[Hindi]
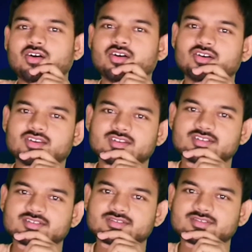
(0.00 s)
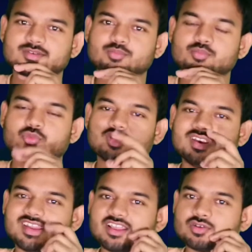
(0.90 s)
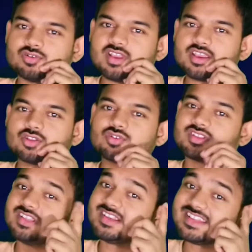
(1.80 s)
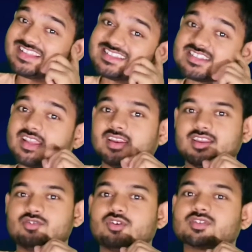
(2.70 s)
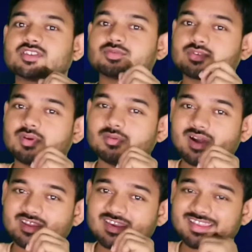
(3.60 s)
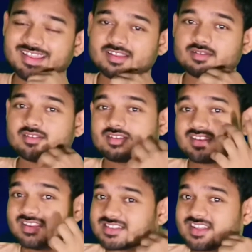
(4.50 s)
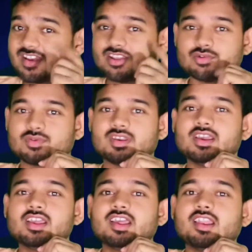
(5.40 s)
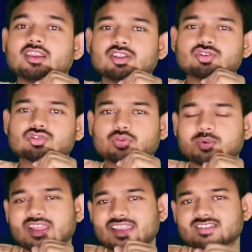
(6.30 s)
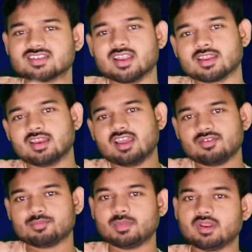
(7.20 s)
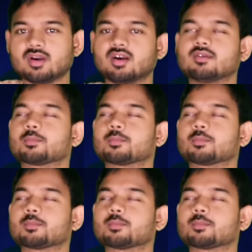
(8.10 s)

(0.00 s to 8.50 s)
और जब मोनेटाइज हो जाएगी तो इतनी टेंशन नहीं होगी सबसे बड़ी बात है कि टेंशन नहीं होगी लेकिन दोस्तों पता है इंसान के लाइफ में ना